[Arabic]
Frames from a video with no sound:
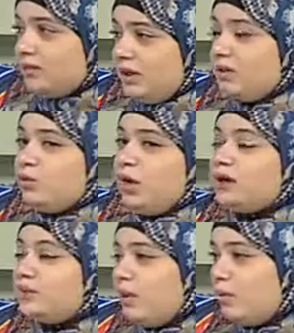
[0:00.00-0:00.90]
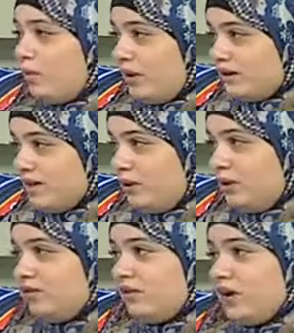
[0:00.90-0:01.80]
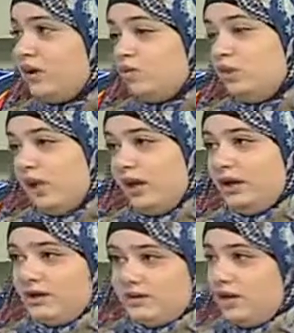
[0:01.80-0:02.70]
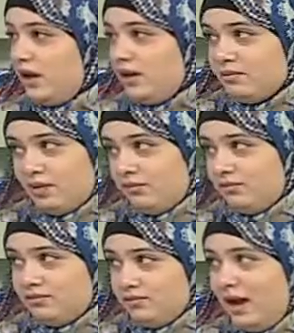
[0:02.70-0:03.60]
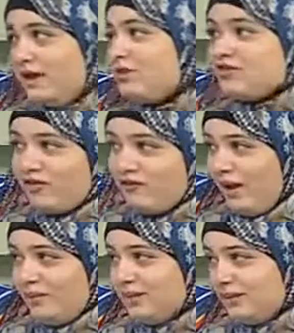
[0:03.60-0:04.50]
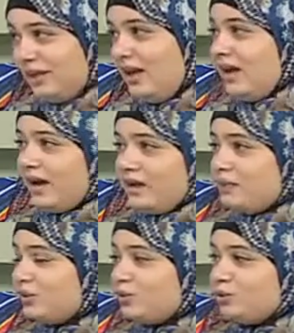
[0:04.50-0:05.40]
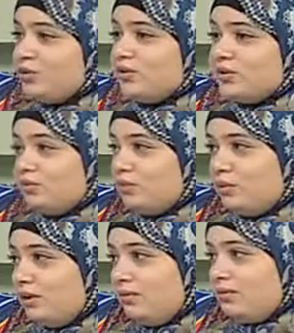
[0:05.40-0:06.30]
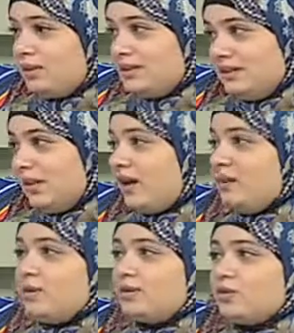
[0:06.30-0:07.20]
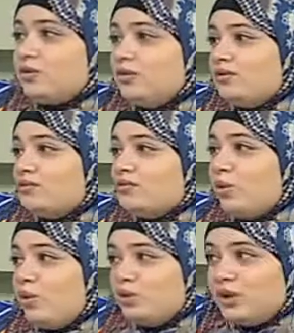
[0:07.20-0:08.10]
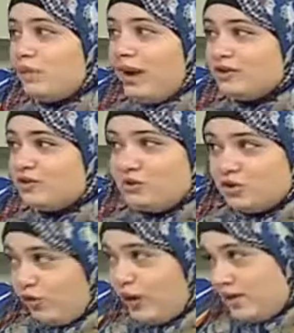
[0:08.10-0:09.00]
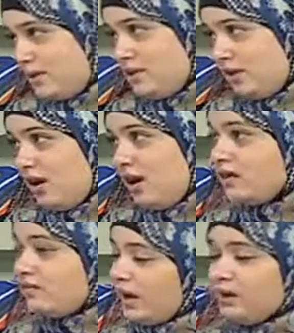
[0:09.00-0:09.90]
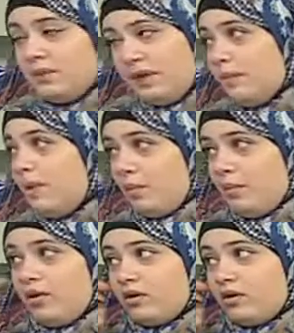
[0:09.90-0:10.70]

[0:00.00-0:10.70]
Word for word: بيحبوا الحاجه تبقى مميزه قوي فيقولوا لي لا احنا عايزين حاجه ما حدش شافها قبل كده أيوه. خامات تكون جديده خامات تكون مش موجوده ما حدش بيشوفها كتير في حاجات بنجيبها من بره